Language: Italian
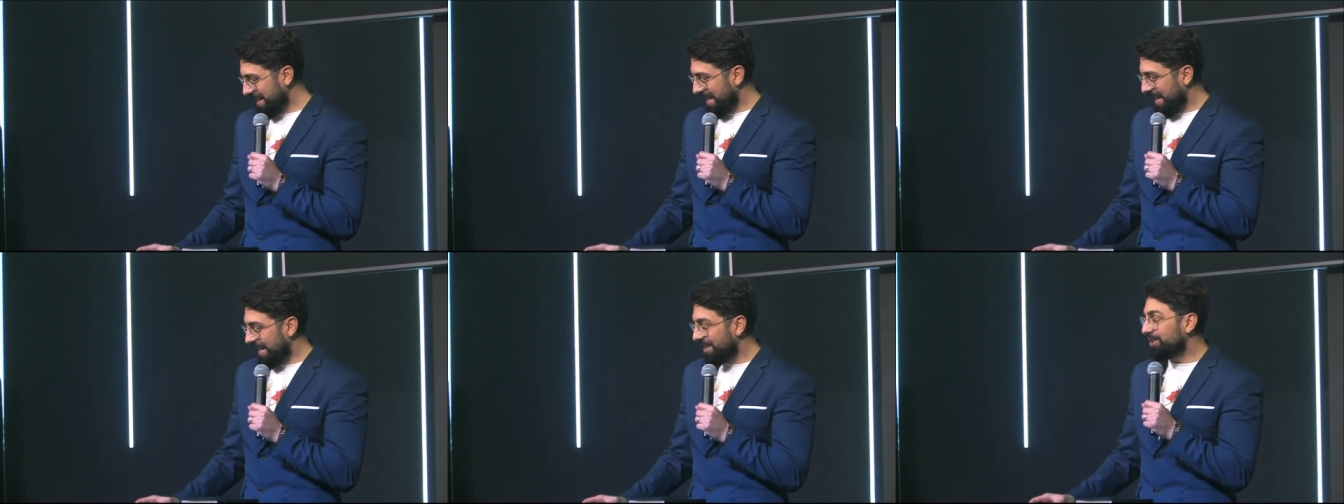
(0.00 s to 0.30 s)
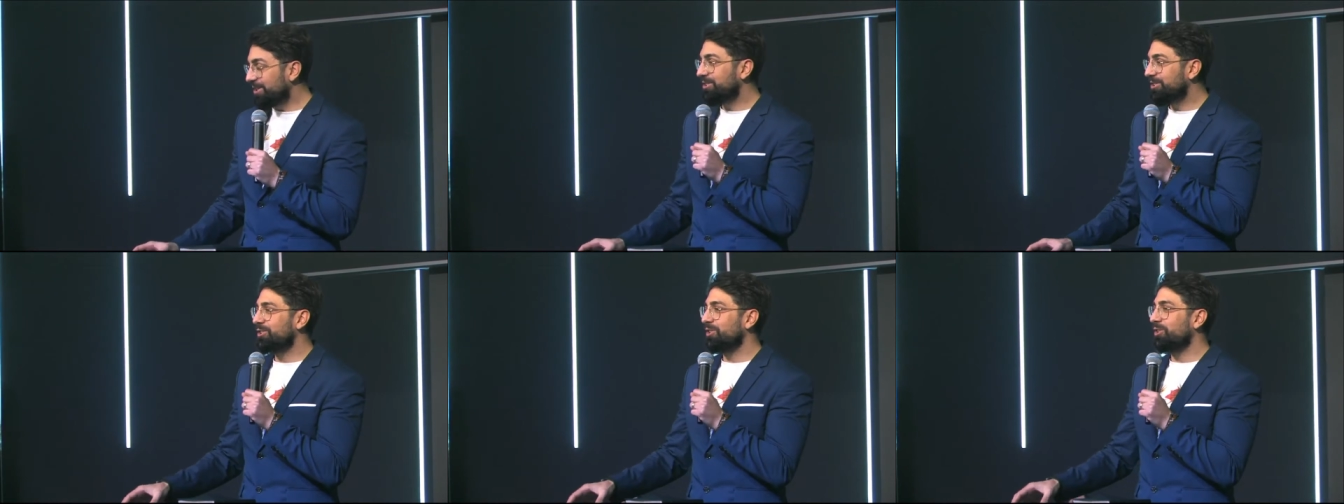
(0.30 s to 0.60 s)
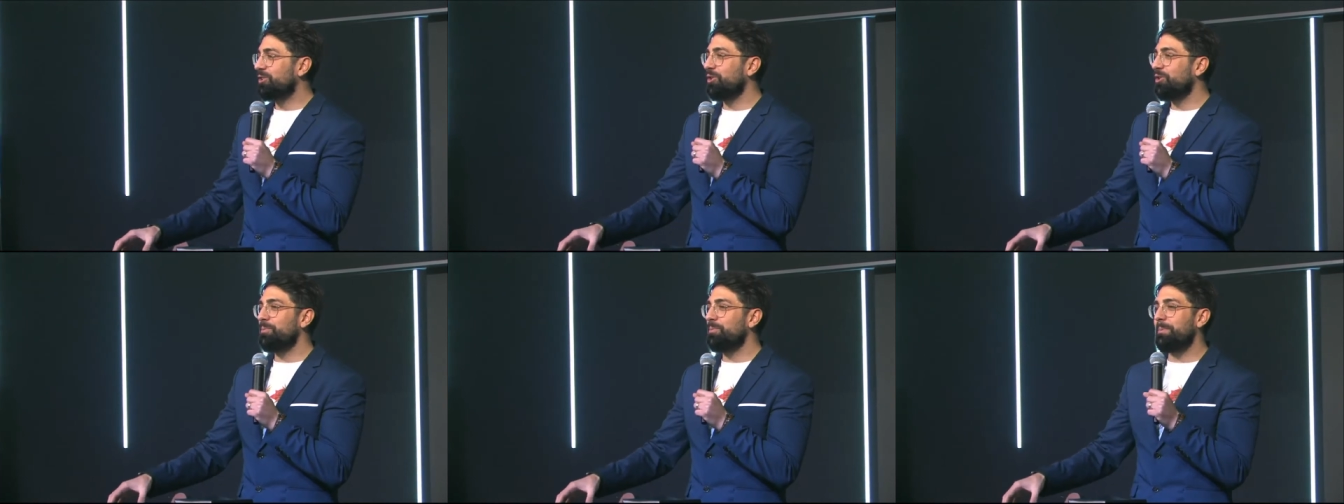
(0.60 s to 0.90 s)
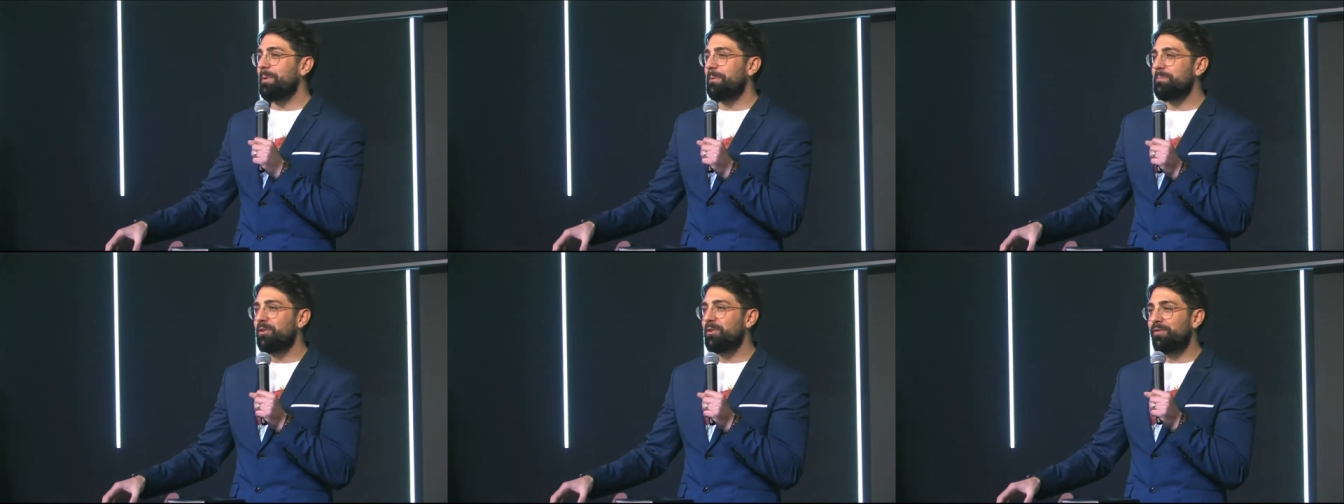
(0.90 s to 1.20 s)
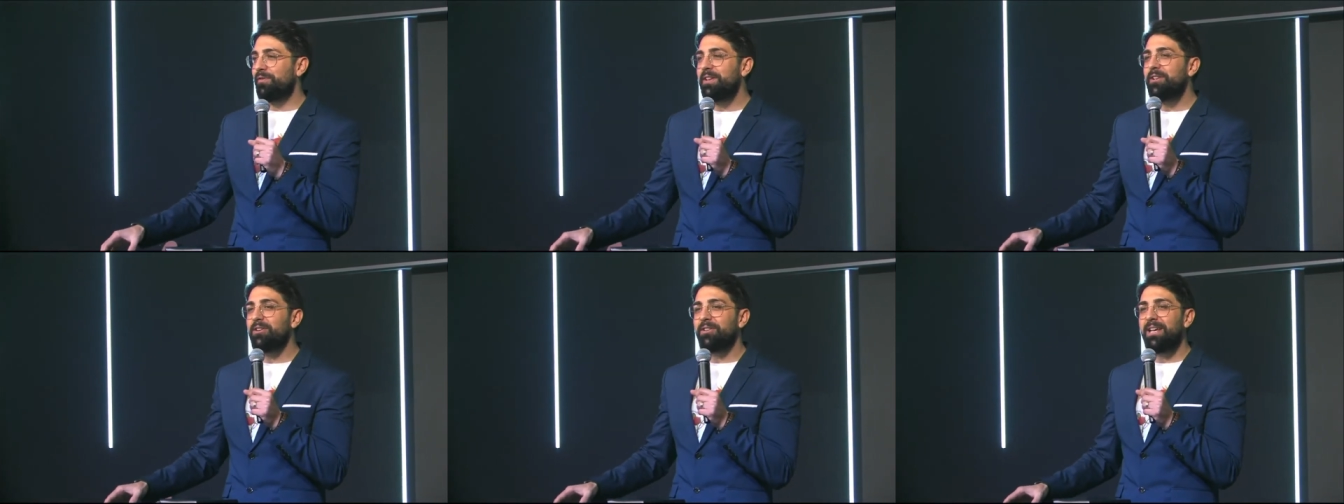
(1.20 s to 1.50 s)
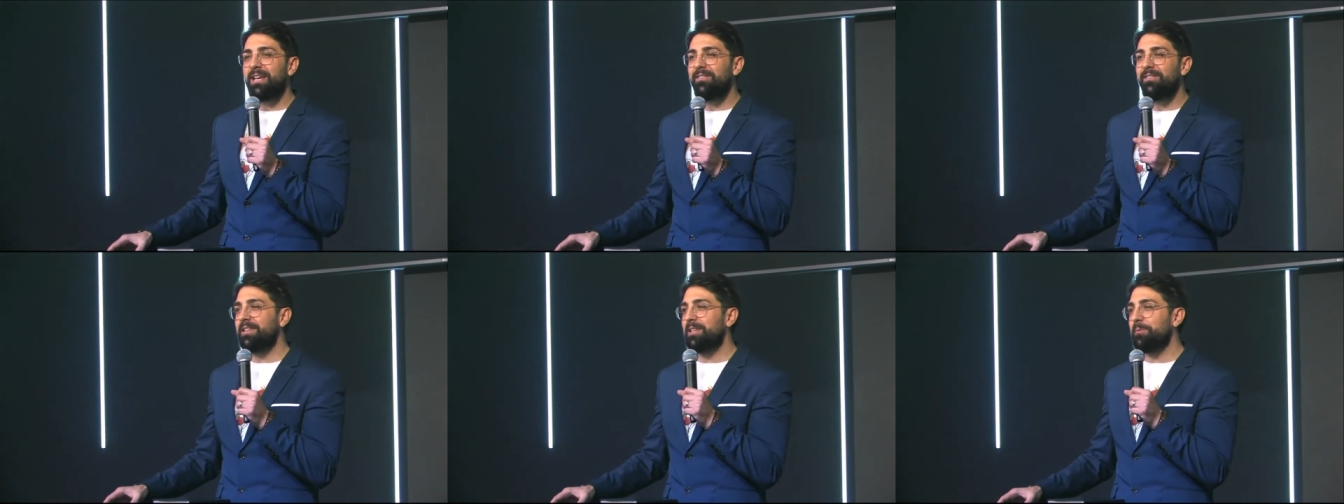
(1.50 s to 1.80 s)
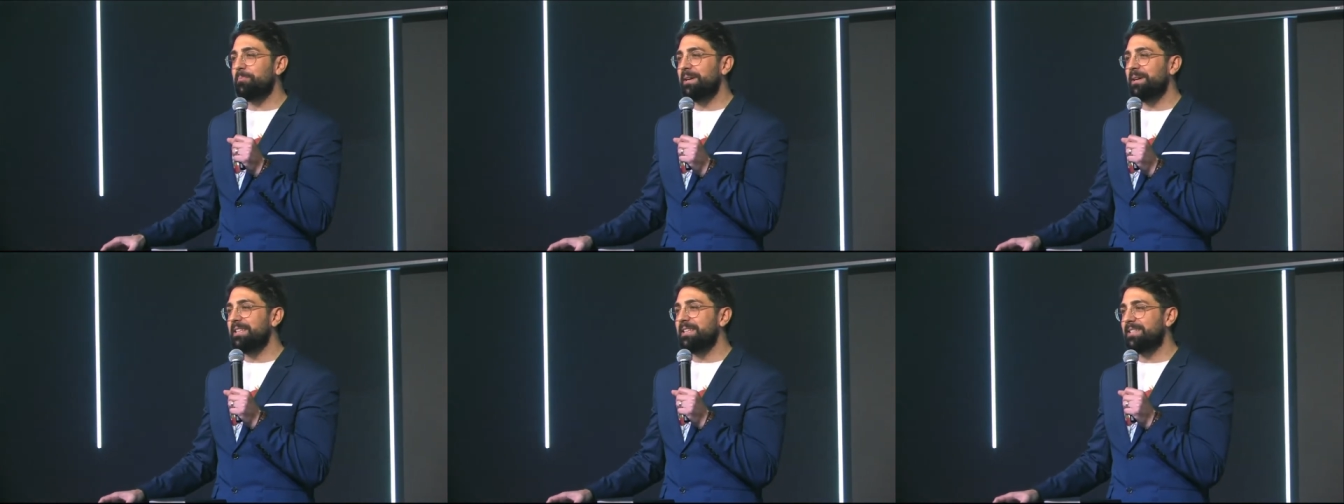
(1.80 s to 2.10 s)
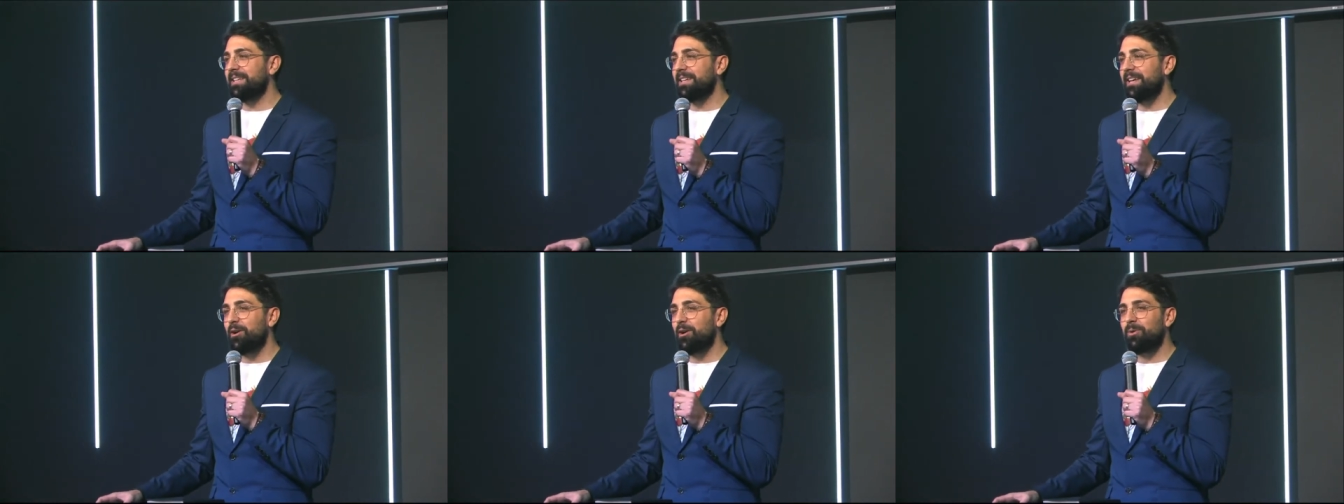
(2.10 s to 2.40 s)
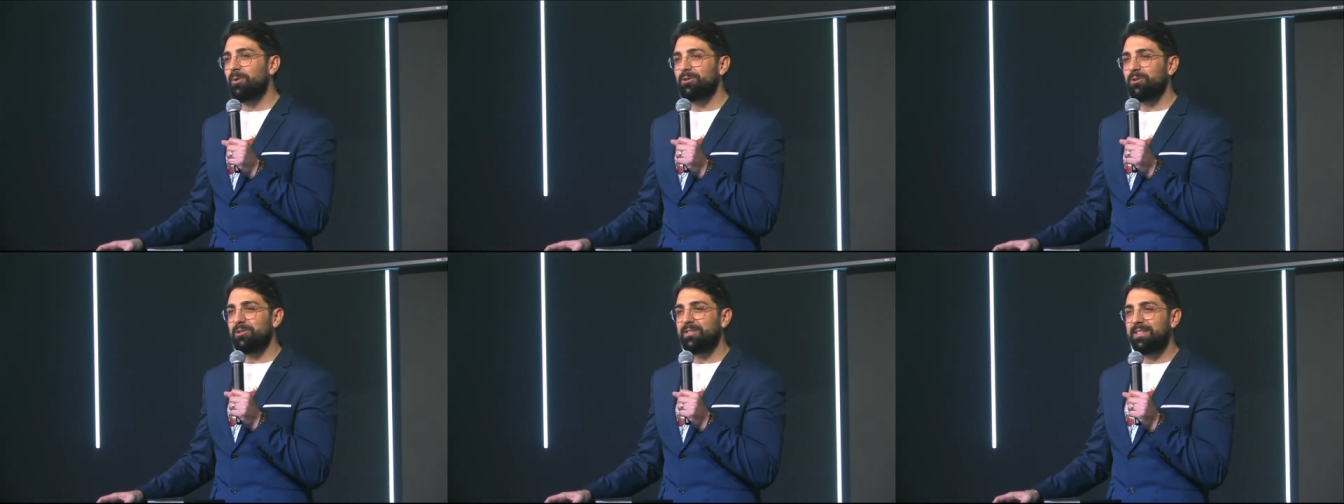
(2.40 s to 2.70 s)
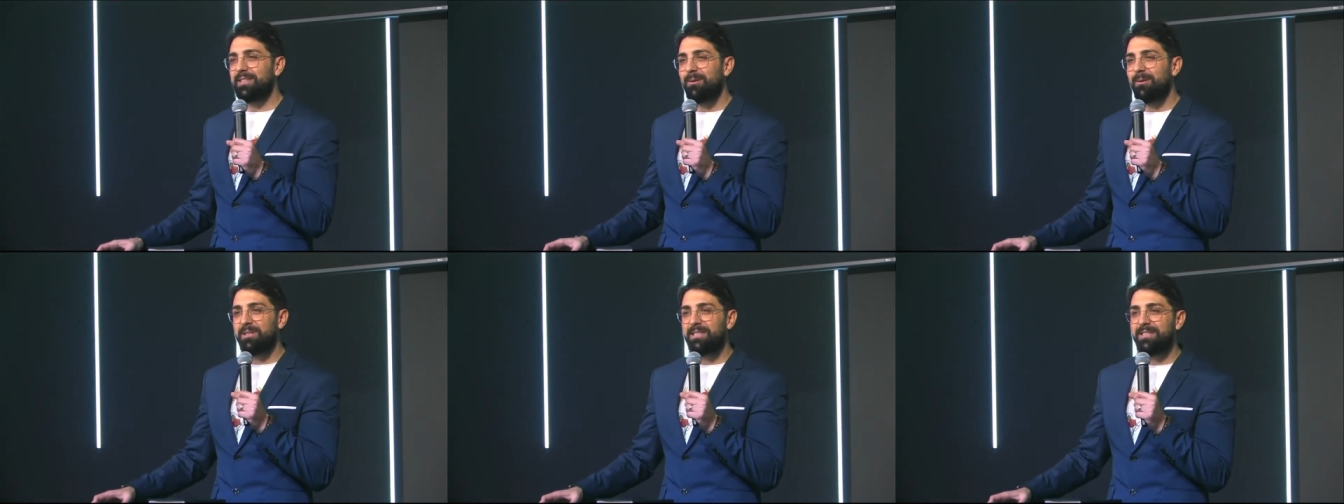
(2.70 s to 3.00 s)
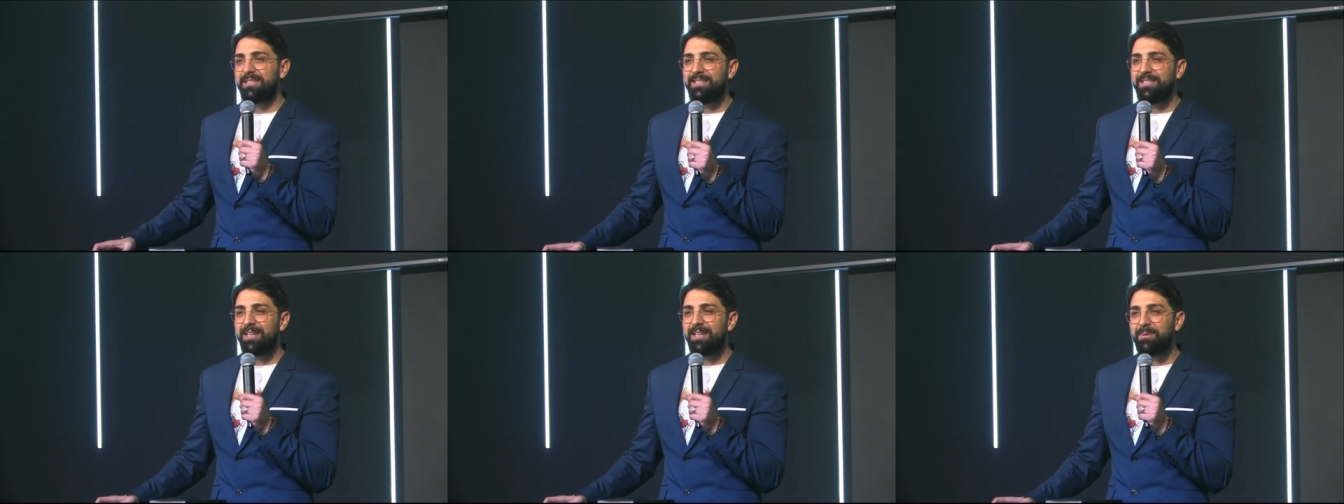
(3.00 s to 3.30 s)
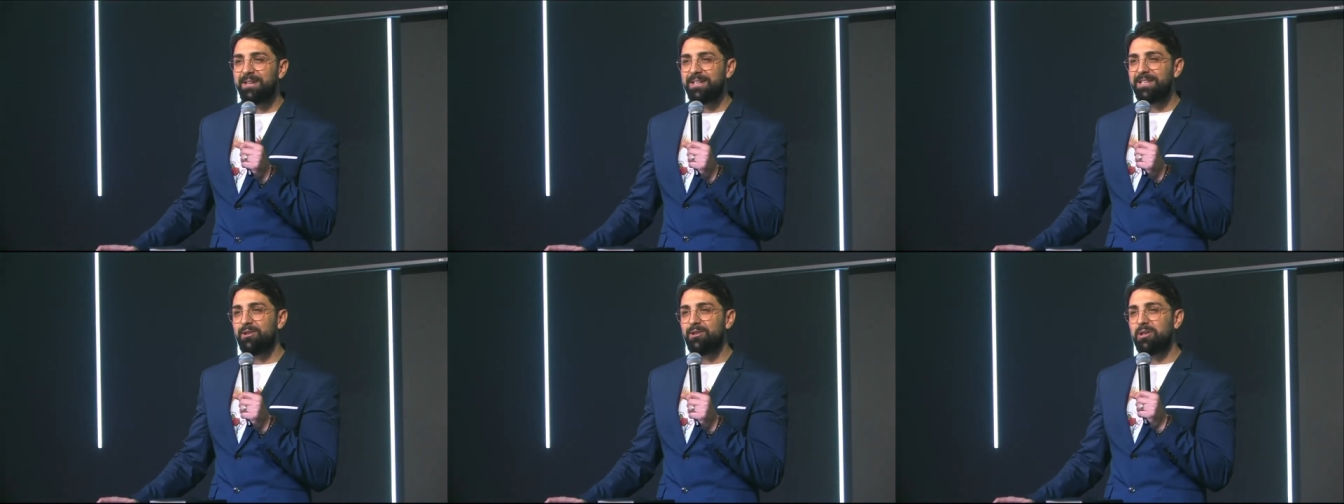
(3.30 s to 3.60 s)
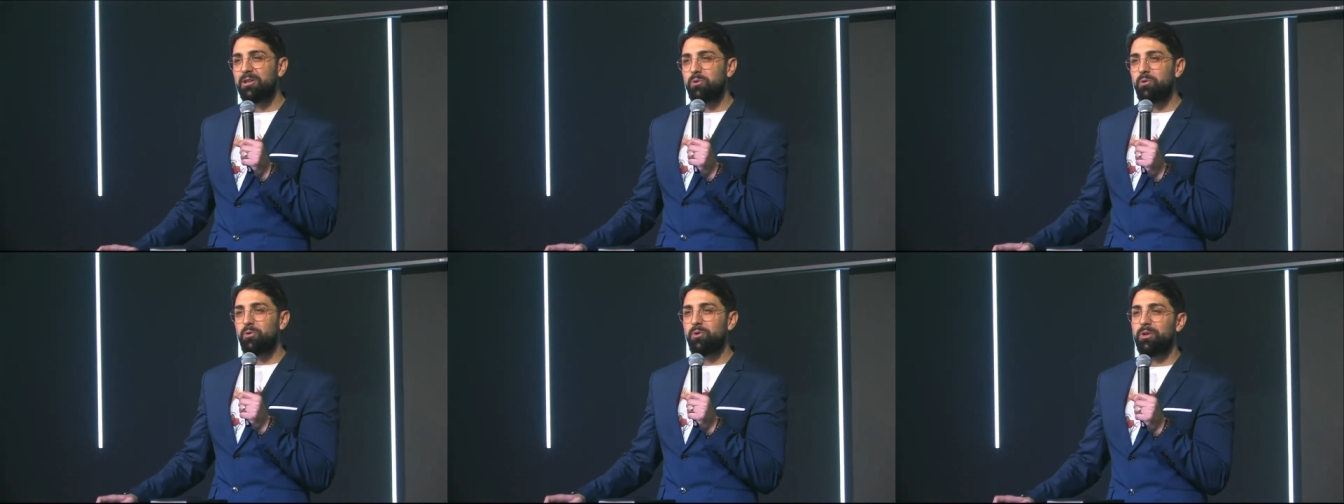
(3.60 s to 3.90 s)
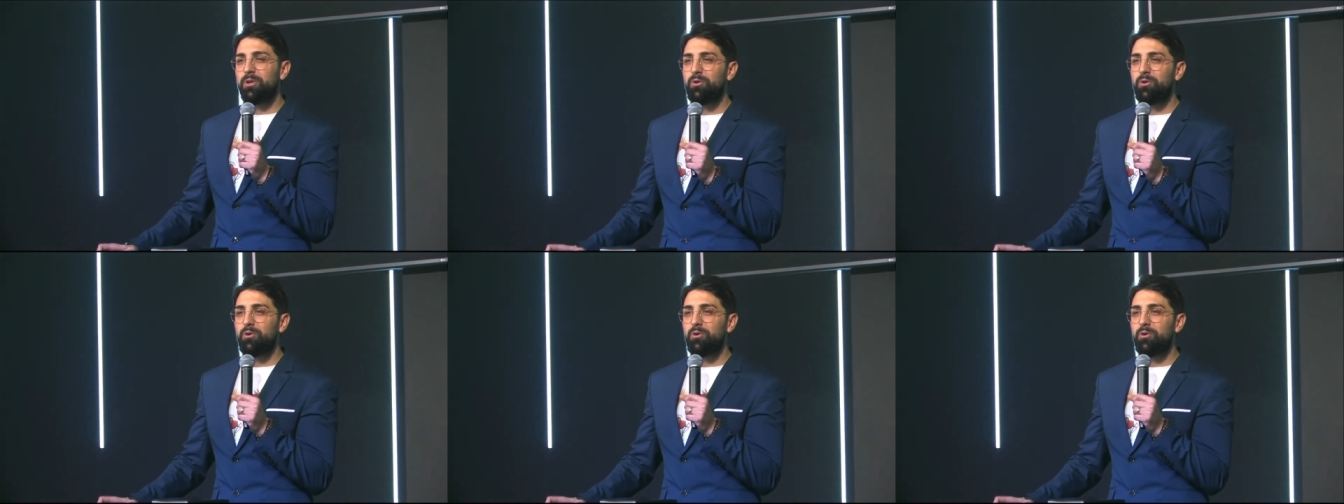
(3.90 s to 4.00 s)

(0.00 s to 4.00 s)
Non so come, ma mio figlio David pensa che quando stiamo insieme io e lui,